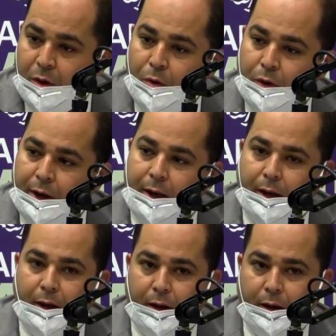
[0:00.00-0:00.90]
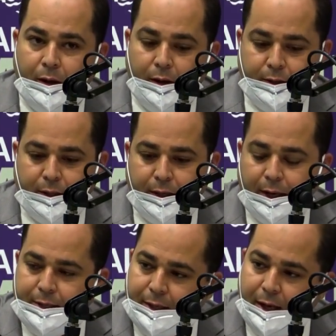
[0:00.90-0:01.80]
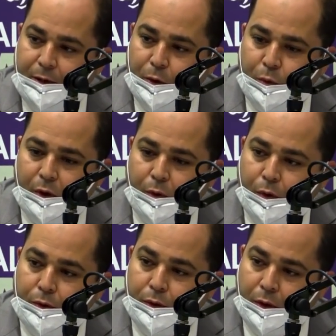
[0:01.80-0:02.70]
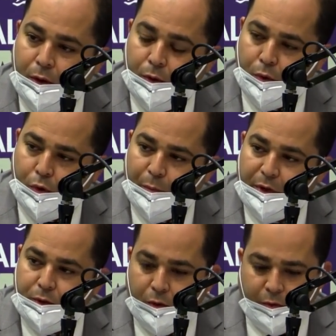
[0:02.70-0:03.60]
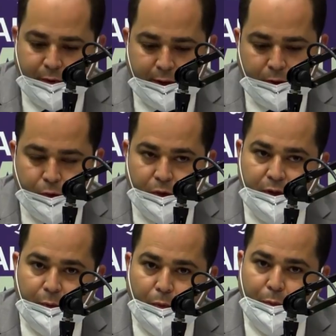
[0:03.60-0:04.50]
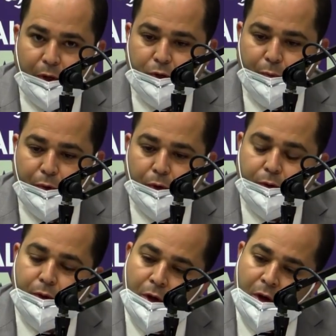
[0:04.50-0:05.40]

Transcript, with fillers: aura, c'est-à-dire à scanner le QR code du commerçant. On va utiliser une opération pilote.